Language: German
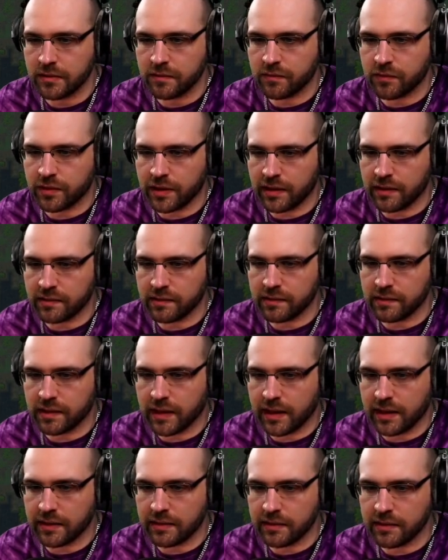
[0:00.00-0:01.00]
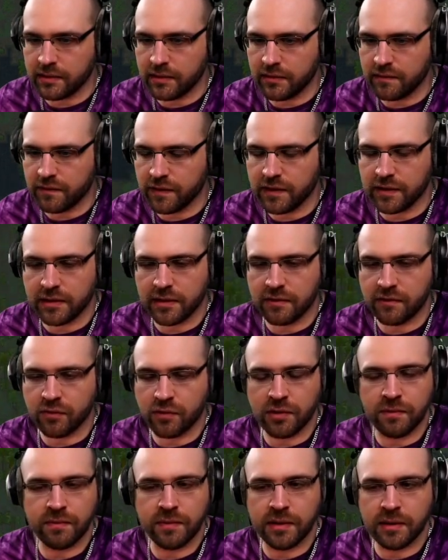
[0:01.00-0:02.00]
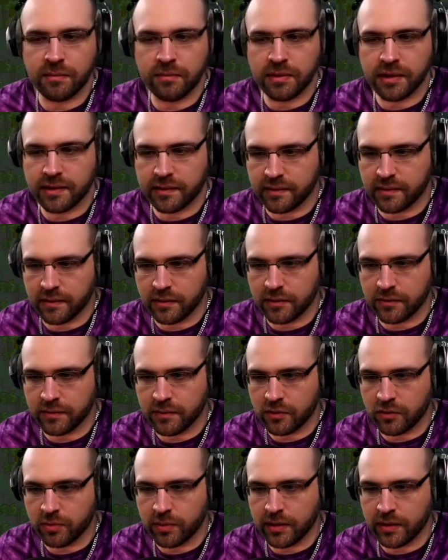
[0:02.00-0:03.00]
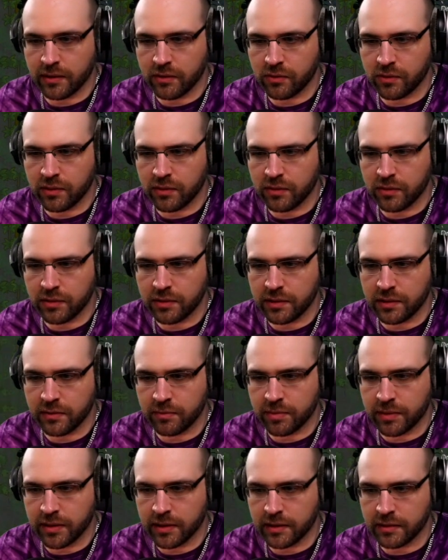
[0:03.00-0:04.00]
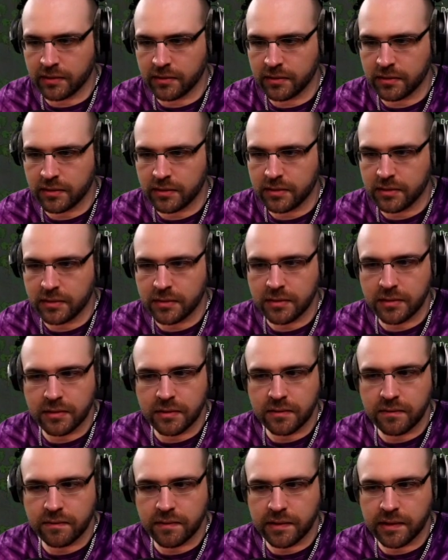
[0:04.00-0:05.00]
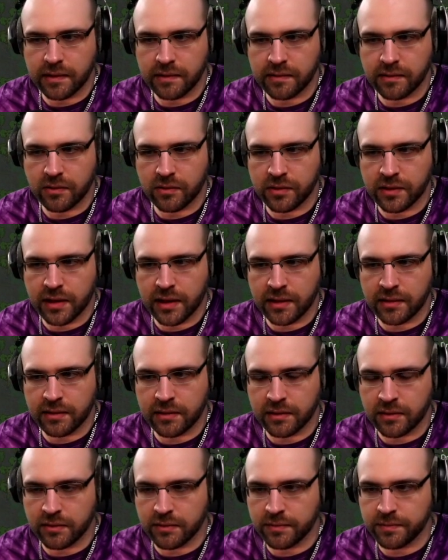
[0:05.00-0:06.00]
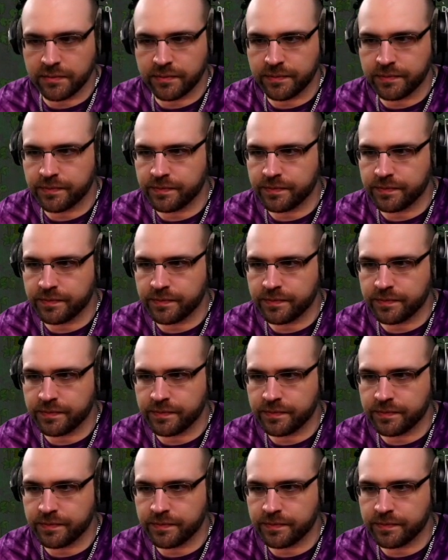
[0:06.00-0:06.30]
Von daher ist es eigentlich nicht wichtig, wohin wir den platzieren. Dann können wir den einfach hier unten hinpacken. Da ist ja auch der andere.